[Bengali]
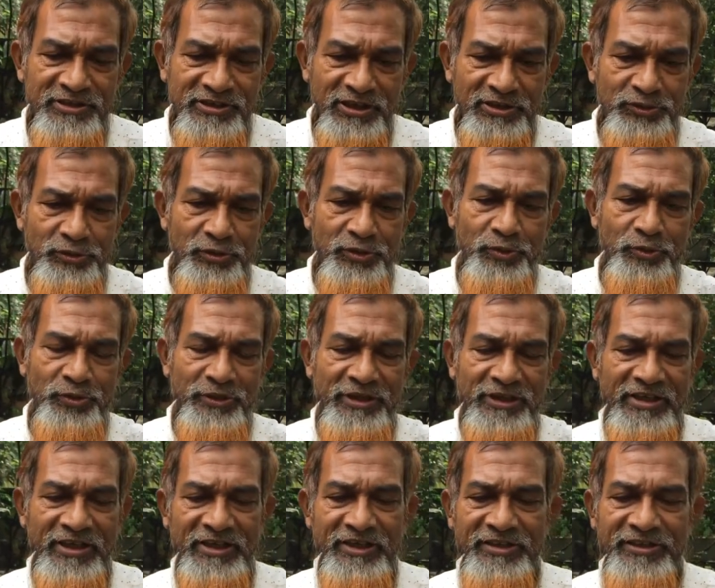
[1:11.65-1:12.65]
যার জন্য করে
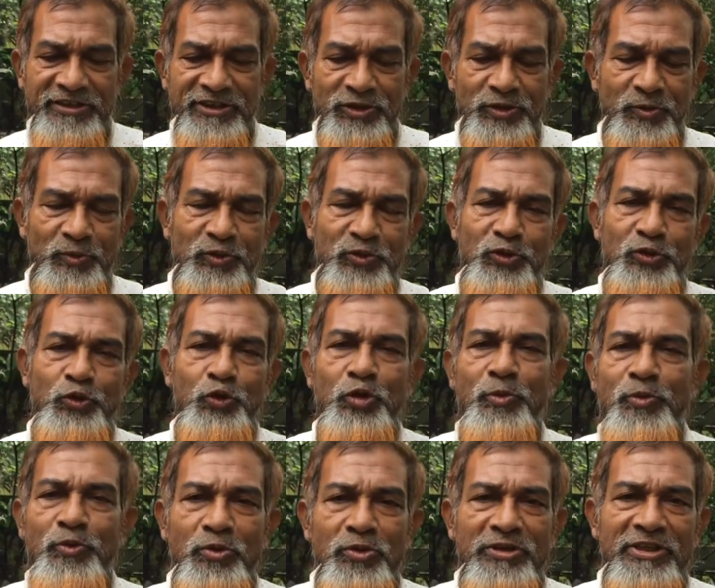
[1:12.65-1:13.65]
এখানে যে সমস্ত
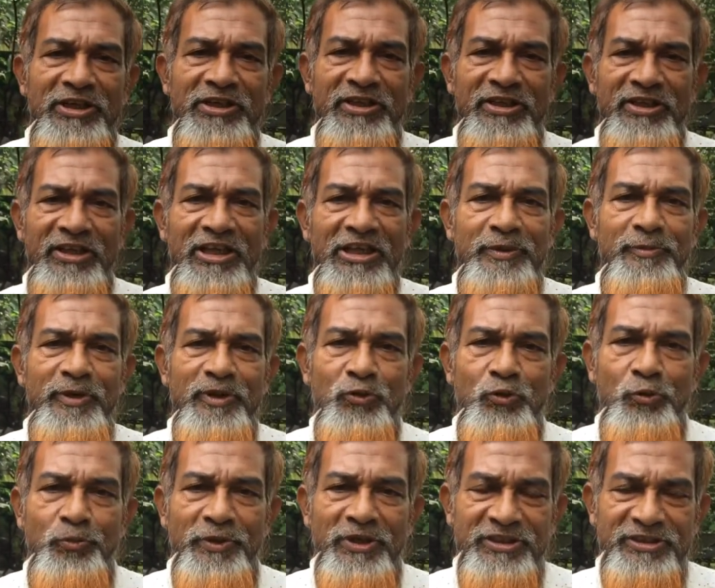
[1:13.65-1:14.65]
চর্বিগুলো থাকে একেবারে
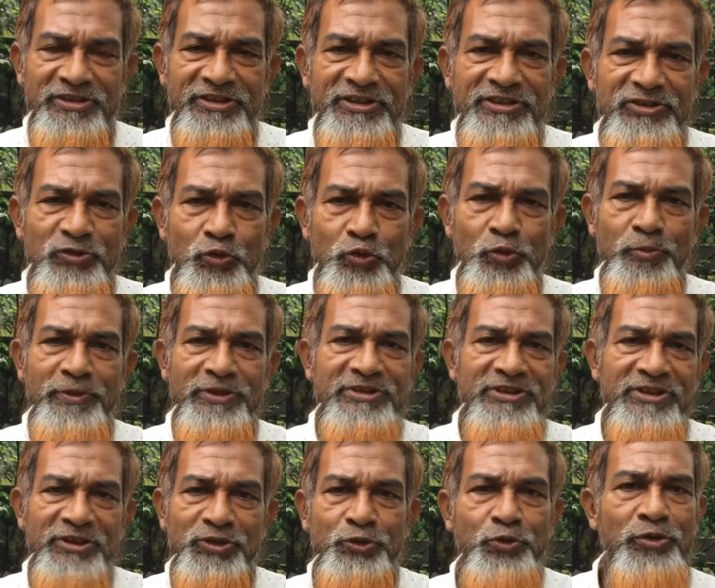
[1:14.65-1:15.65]
দুপাশ দিয়ে চতুর্পাশ
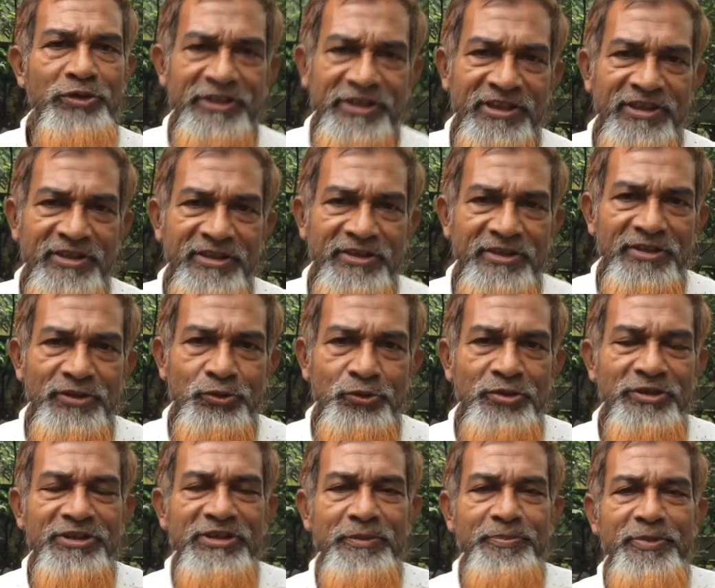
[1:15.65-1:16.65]
থেকে সরে যায়
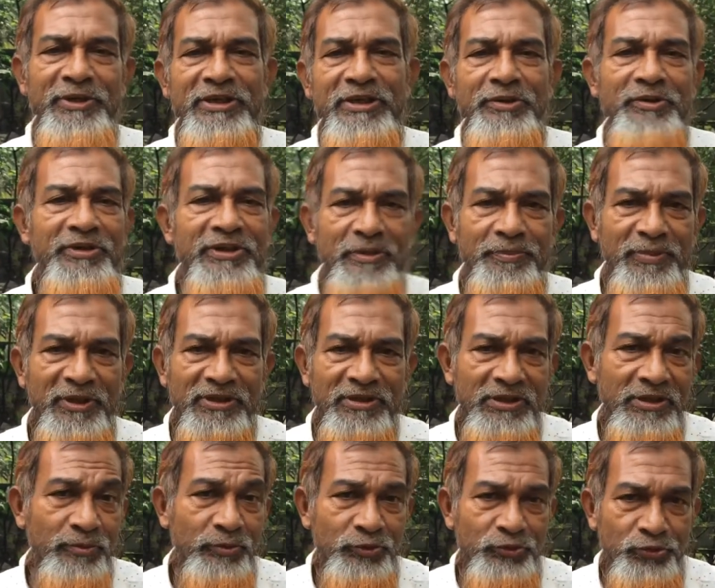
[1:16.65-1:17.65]
সরে যেয়ে পেটটা হয়ে যায়
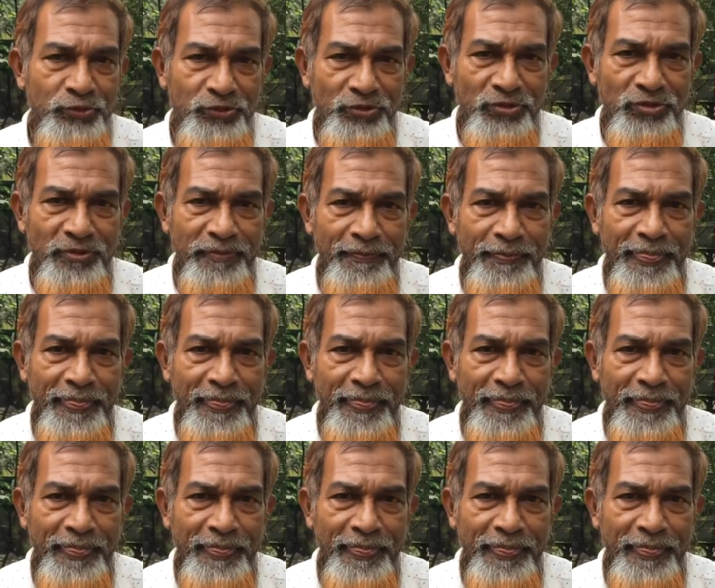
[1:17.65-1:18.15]
পাতলা এবং সুন্দর